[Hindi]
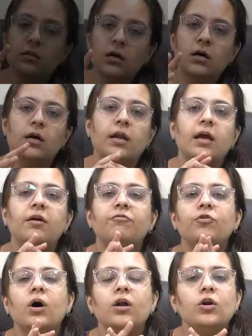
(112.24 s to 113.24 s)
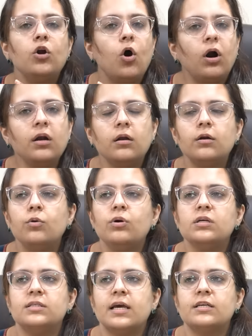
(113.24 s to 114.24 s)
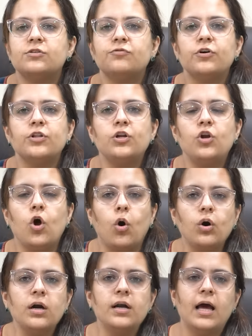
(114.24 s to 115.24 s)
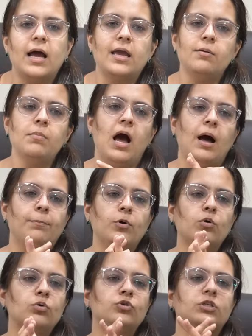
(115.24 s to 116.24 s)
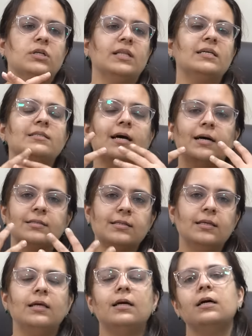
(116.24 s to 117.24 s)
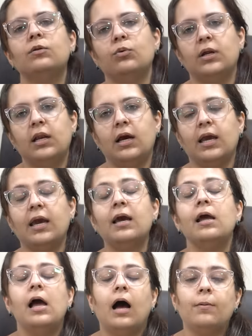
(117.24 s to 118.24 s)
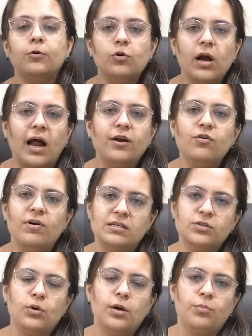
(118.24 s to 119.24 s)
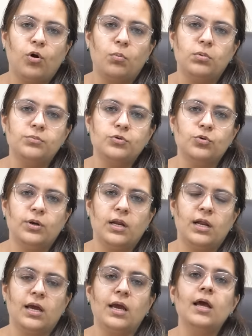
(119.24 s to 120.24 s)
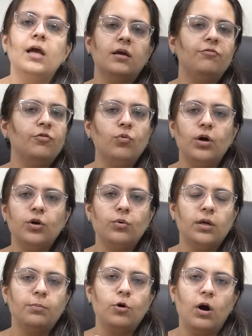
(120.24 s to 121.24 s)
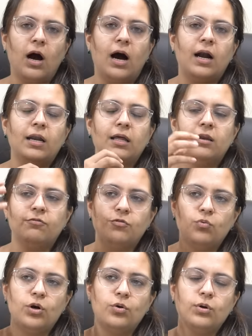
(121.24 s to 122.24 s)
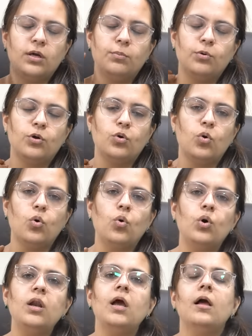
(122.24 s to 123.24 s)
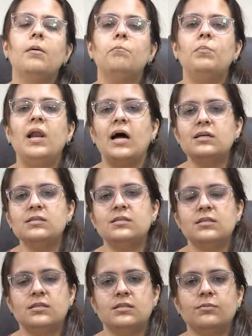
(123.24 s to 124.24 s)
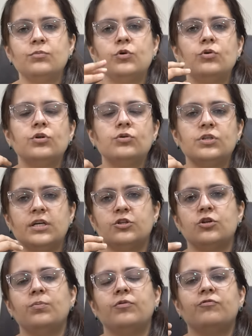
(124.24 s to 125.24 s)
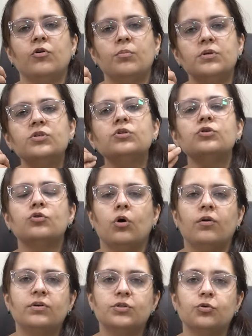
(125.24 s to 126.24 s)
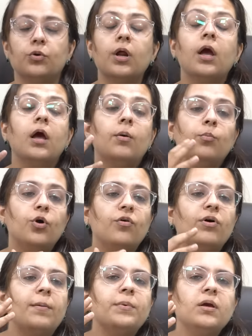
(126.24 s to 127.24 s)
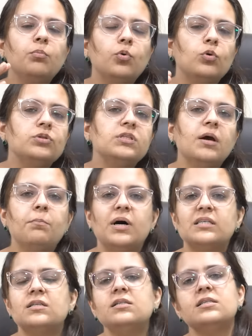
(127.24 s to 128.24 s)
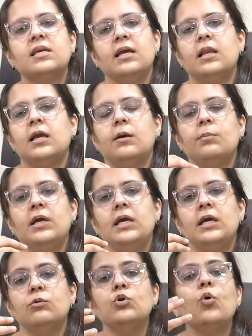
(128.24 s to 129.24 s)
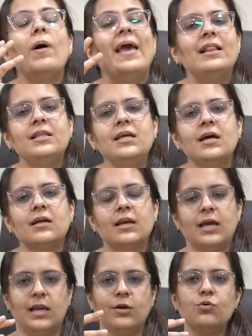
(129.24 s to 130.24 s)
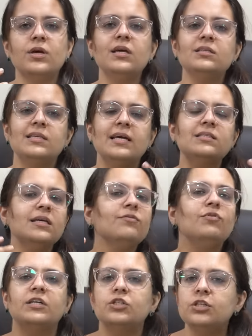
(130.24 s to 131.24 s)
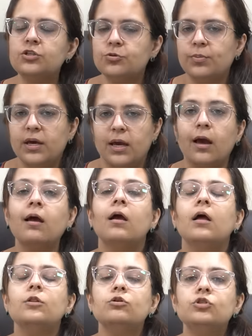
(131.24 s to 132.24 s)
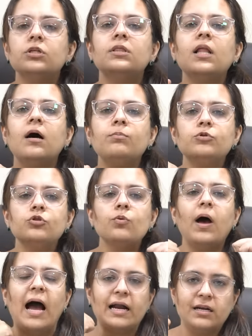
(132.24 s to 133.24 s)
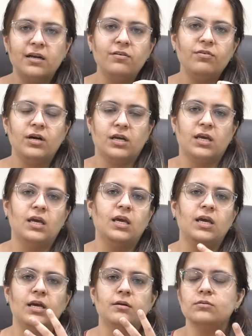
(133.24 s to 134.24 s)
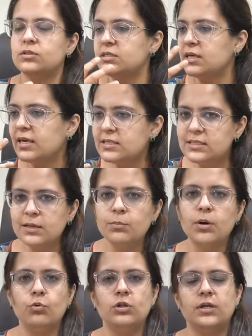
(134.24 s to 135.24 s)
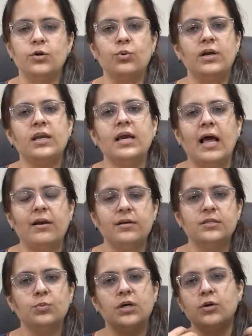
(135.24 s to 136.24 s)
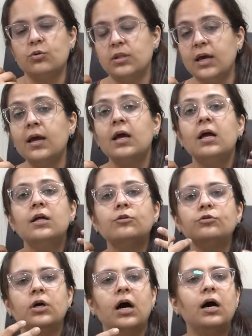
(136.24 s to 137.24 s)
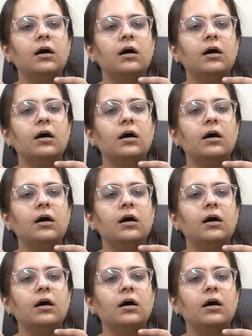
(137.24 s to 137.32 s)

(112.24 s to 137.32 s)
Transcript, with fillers: थर्ड इफ यू आर नॉट डूइंग सेक्स फॉर द लॉन्गर टाइम आपको हो सकता है सांस की दिक्कत होने लगे आपको कार्डियोवैस्कुलर प्रॉब्लम्स होने लगे इफ यू वांट टू कीप योर हार्ट एंड इफ यू वांट टू कीप योर होल ब्लड सिस्टम गुड तो सेक्सुअल परफॉर्मेंस इज ऑलवेज गुड मोरोवर आपकी बोन्स या मसल्स के लिए भी उनको हेल्दी रखने के लिए क्योंकि सेक्स एक वर्जिश भी है तो जितना आप उसको एक्टिव रखेंगे जैसे किसिंग में हम बोलते हैं ट्वेंटी कैलोरीज बर्न होती हैं तो